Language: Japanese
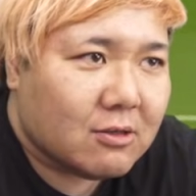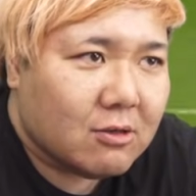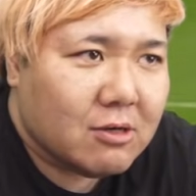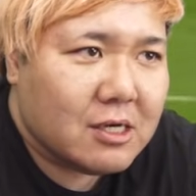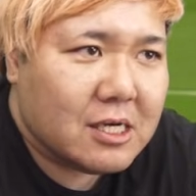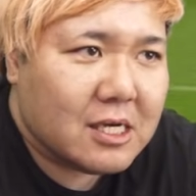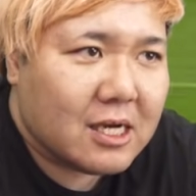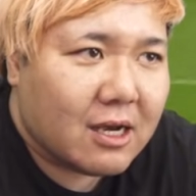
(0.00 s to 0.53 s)
お
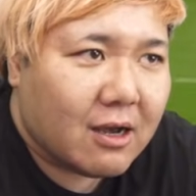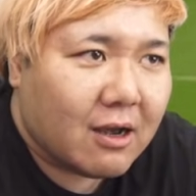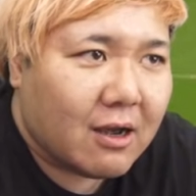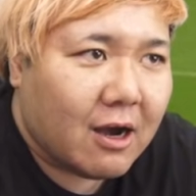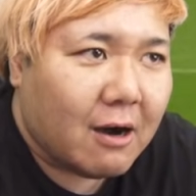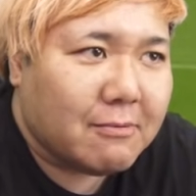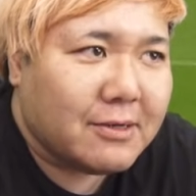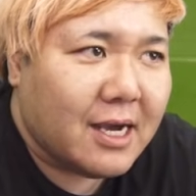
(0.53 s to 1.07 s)
い
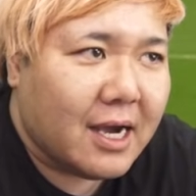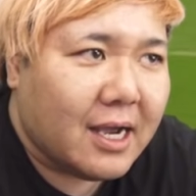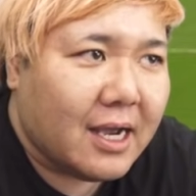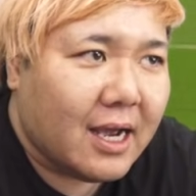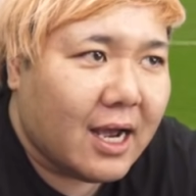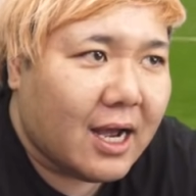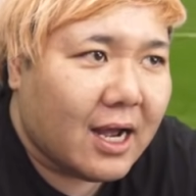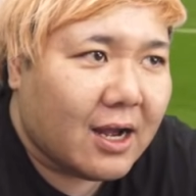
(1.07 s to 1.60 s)
危な
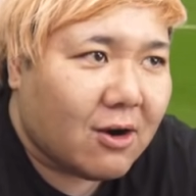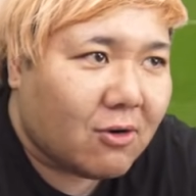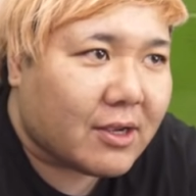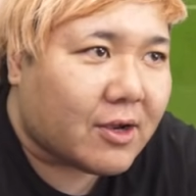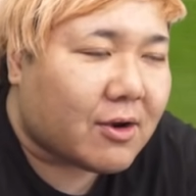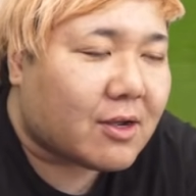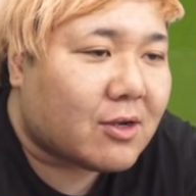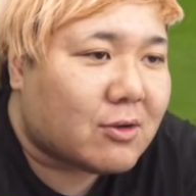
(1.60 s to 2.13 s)
い
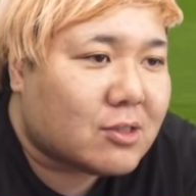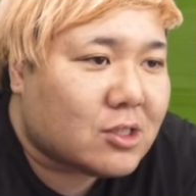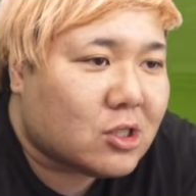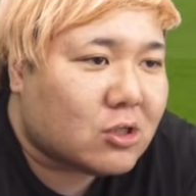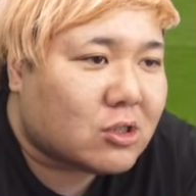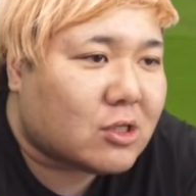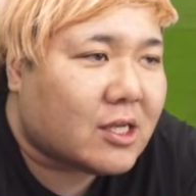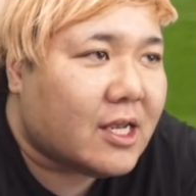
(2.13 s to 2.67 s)
オッケー
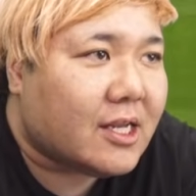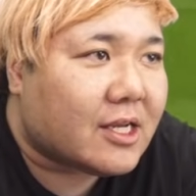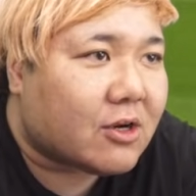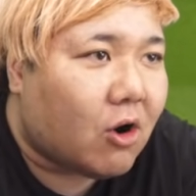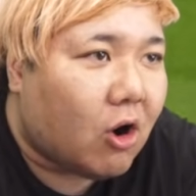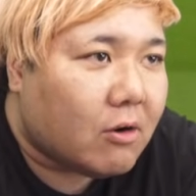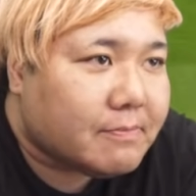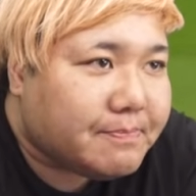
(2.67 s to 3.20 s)
ちょっと丁寧にいこう